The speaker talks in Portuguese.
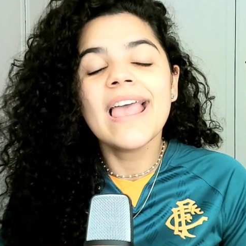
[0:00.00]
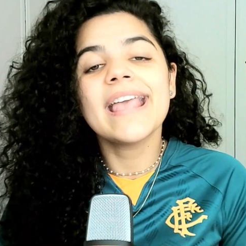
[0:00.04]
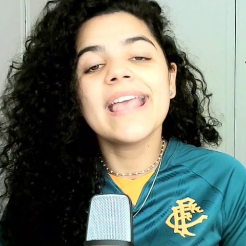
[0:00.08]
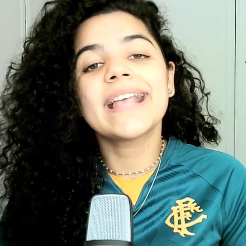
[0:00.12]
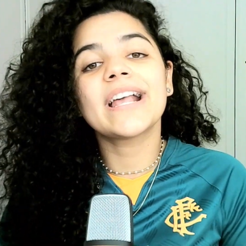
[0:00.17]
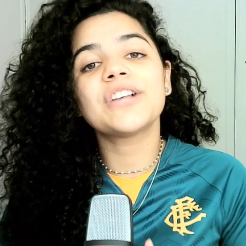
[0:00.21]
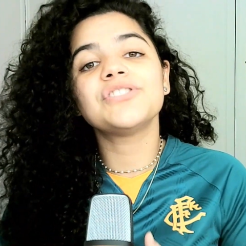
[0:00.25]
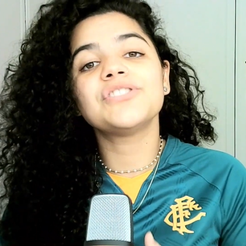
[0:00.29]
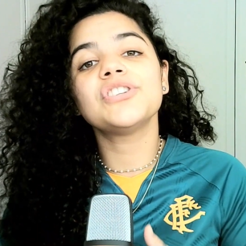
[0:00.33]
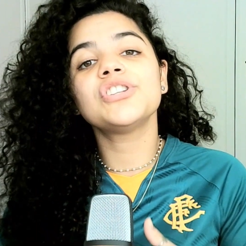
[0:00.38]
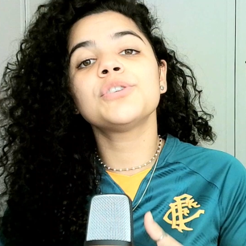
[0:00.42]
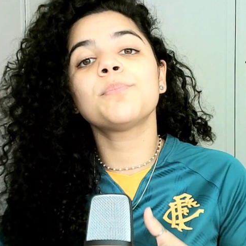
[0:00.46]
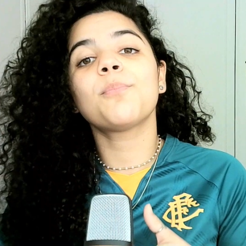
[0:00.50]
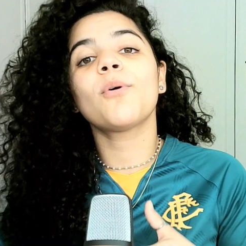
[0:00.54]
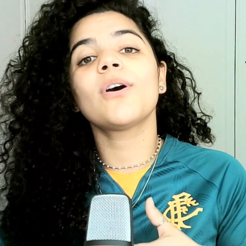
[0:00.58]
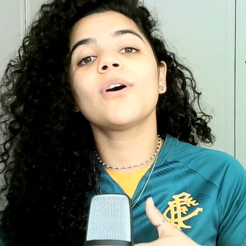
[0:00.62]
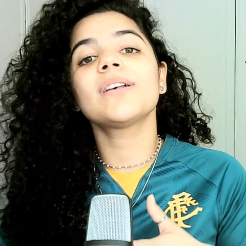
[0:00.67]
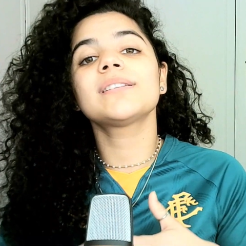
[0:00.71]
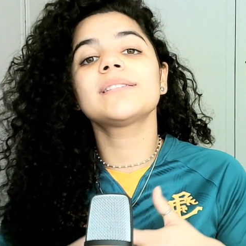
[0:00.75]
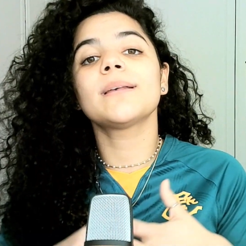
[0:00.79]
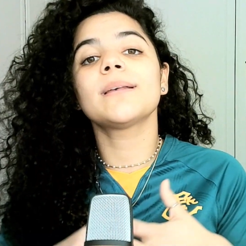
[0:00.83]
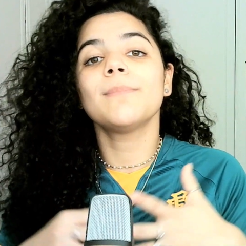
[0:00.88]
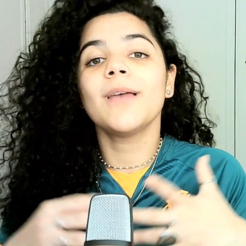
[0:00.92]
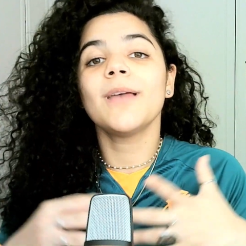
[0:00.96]
e que a gente
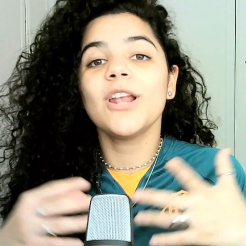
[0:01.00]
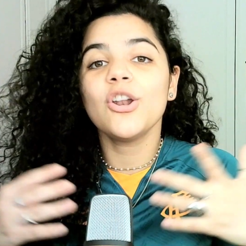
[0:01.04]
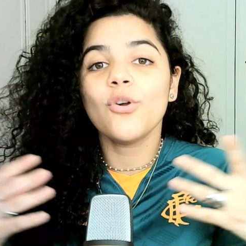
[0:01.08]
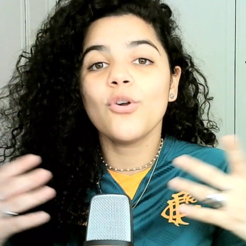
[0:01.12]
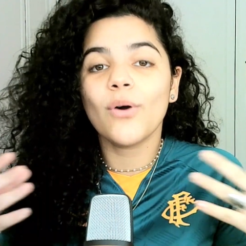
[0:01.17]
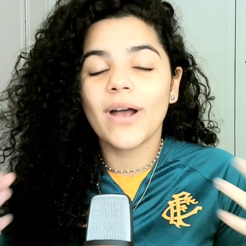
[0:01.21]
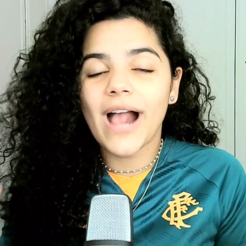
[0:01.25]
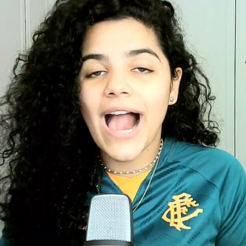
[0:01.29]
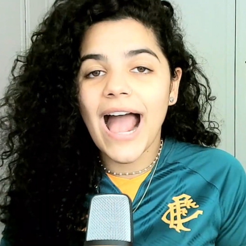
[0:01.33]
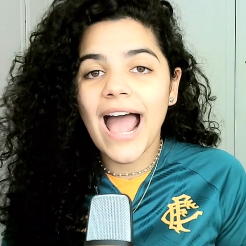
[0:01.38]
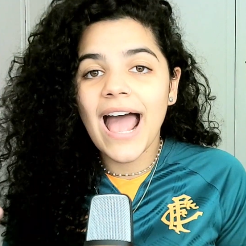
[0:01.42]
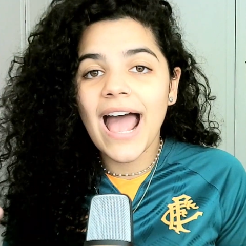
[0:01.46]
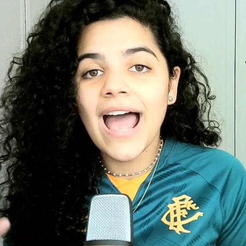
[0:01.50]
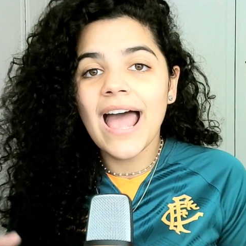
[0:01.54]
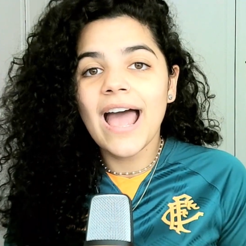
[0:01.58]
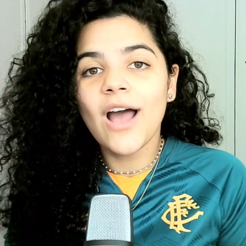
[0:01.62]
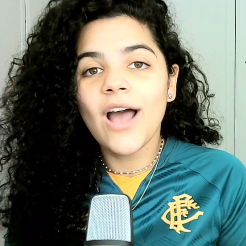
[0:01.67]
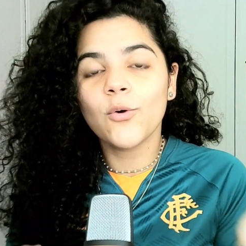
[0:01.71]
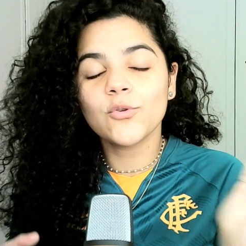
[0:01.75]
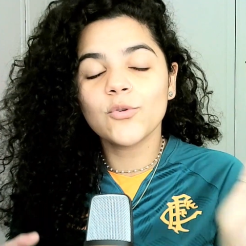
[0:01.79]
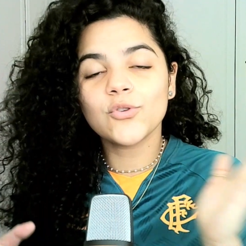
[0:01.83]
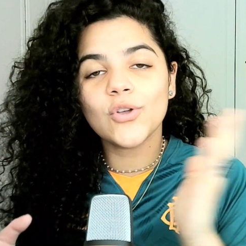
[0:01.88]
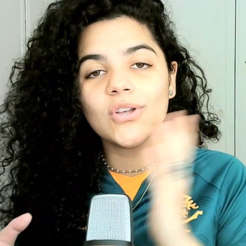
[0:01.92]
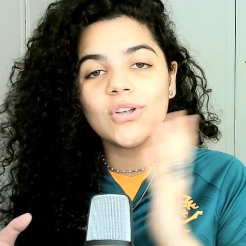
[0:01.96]
possa melhorar
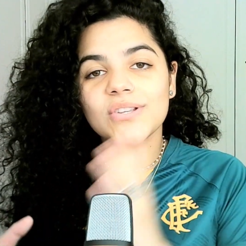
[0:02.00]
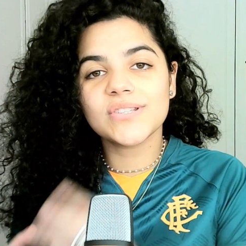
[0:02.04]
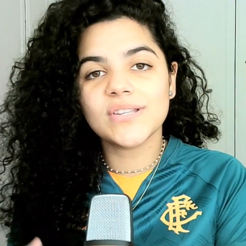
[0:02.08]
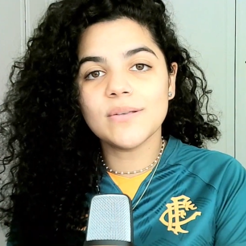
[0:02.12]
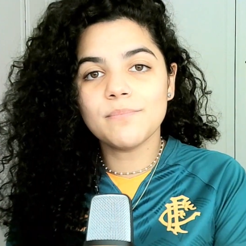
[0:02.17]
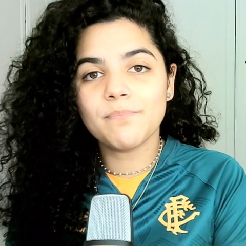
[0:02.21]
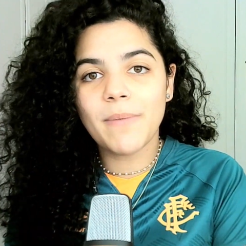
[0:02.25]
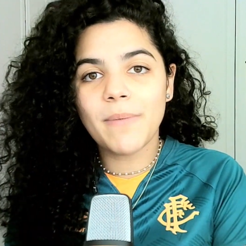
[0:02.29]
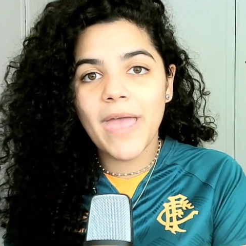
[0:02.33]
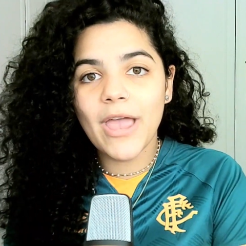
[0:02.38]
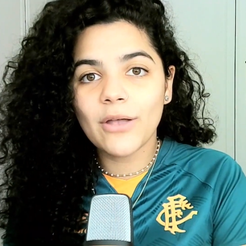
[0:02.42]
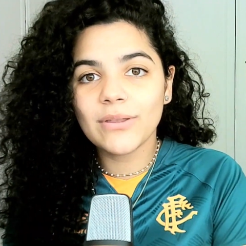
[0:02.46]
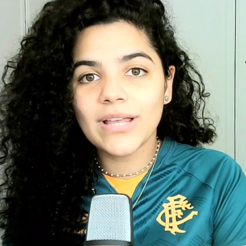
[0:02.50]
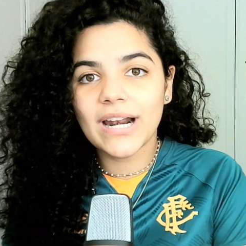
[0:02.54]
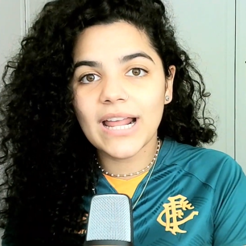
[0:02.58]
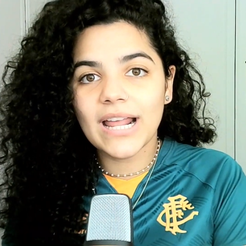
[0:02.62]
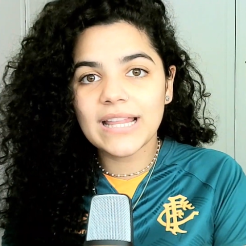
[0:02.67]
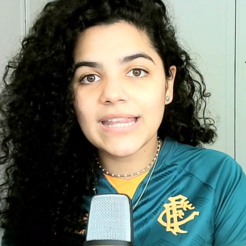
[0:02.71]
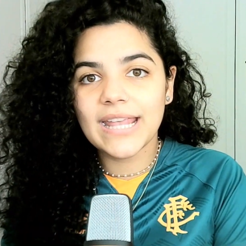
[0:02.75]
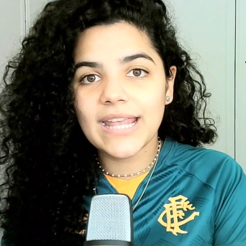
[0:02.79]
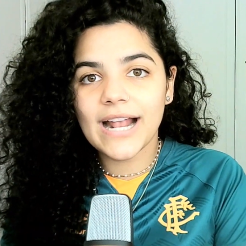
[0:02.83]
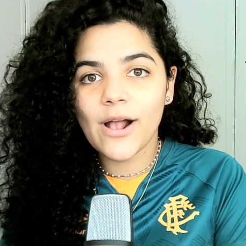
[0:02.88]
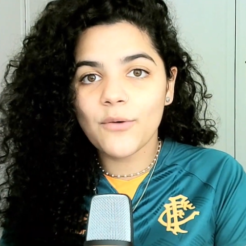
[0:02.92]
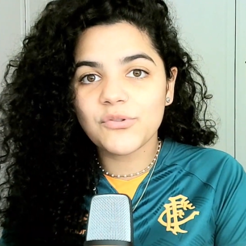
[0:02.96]
o nosso empenho na
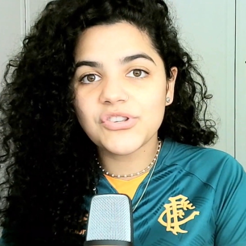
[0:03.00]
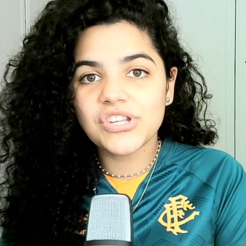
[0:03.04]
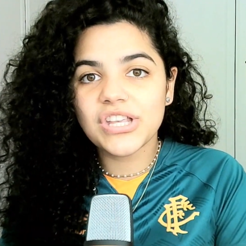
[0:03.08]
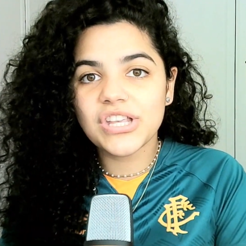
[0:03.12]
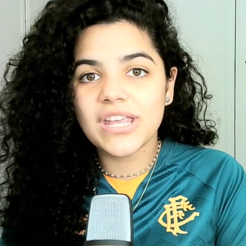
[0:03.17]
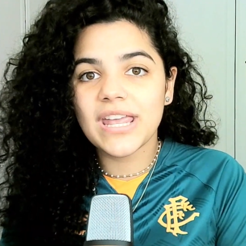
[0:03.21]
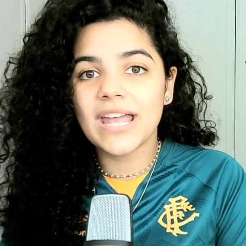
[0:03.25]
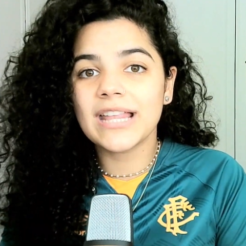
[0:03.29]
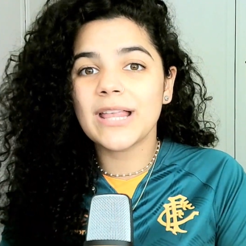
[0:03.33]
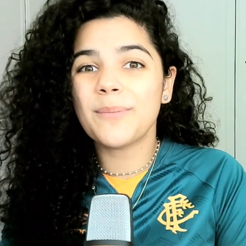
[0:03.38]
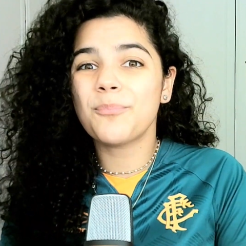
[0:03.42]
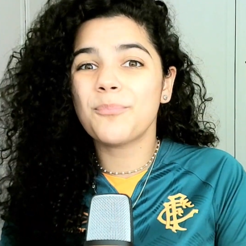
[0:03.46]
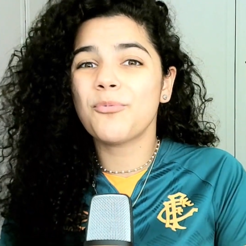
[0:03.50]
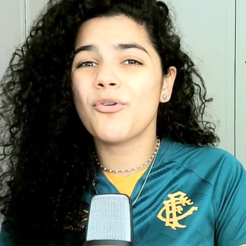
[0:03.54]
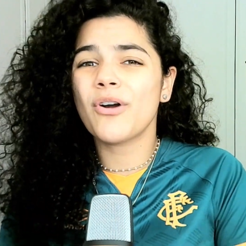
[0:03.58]
lateral esquerda,